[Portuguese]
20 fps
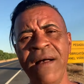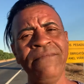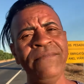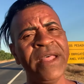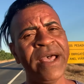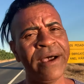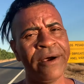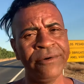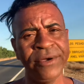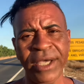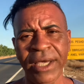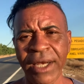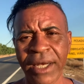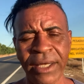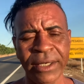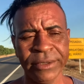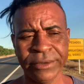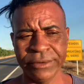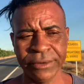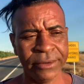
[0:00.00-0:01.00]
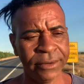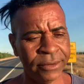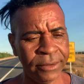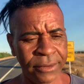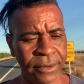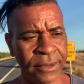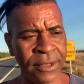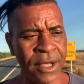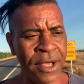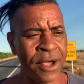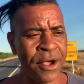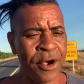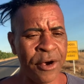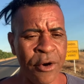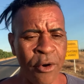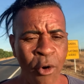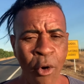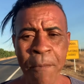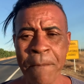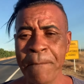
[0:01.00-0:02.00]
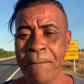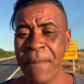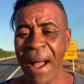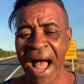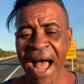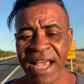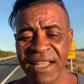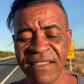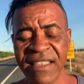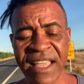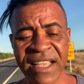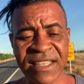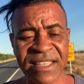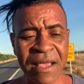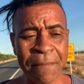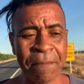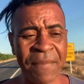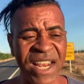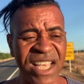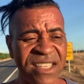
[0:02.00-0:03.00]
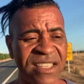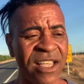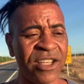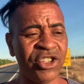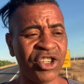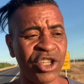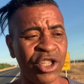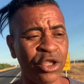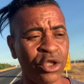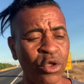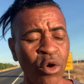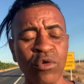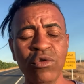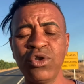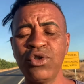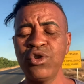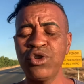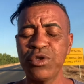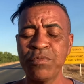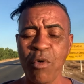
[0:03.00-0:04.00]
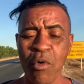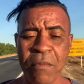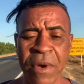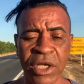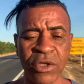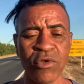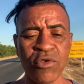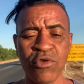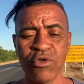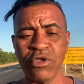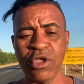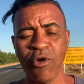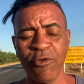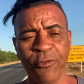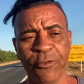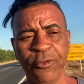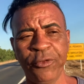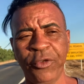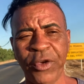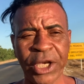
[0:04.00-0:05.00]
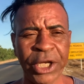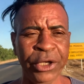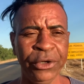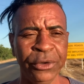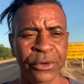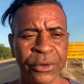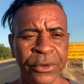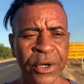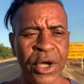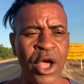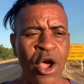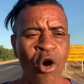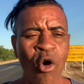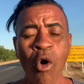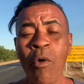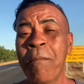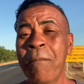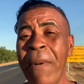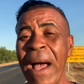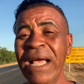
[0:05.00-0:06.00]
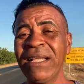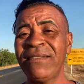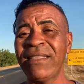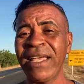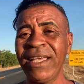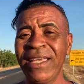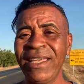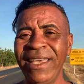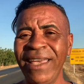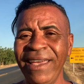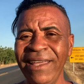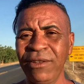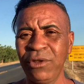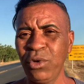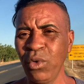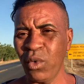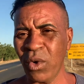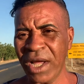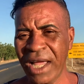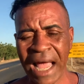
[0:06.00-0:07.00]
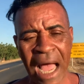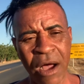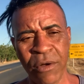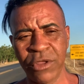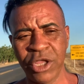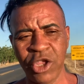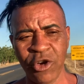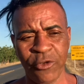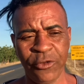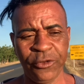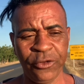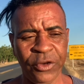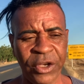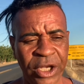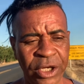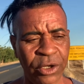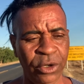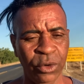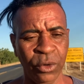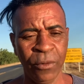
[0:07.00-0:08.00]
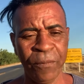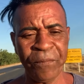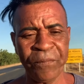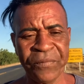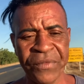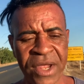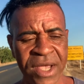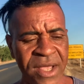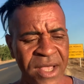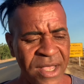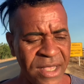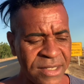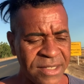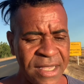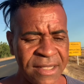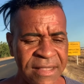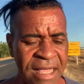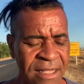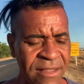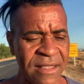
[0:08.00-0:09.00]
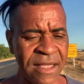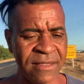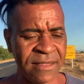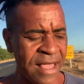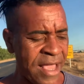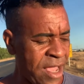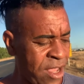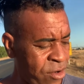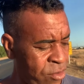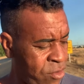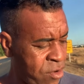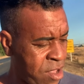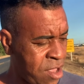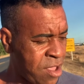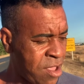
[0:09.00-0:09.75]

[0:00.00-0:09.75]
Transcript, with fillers: Não, querido. O pai tem que ser presente em todos os momentos do teu filho. O pai tem que educar o teu filho. Você tá entendendo?